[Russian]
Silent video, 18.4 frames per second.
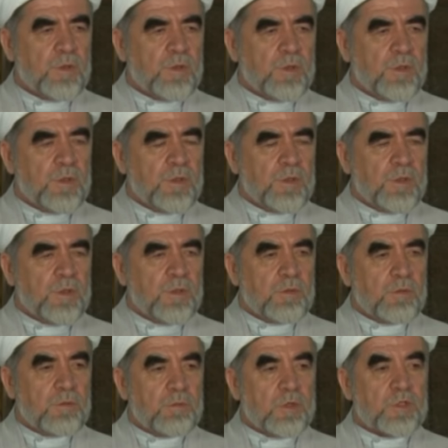Зов на
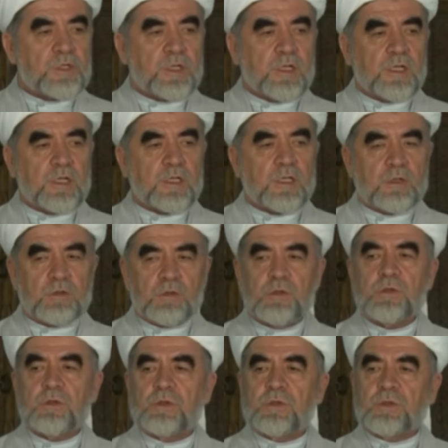войну также
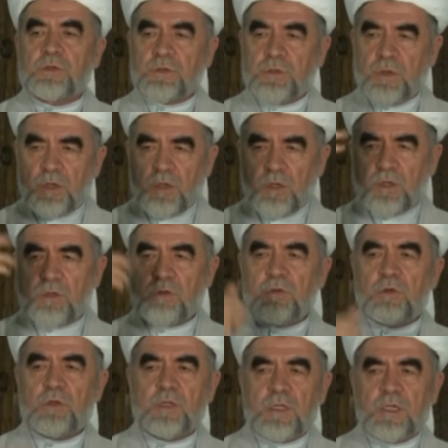становится своего рода работой.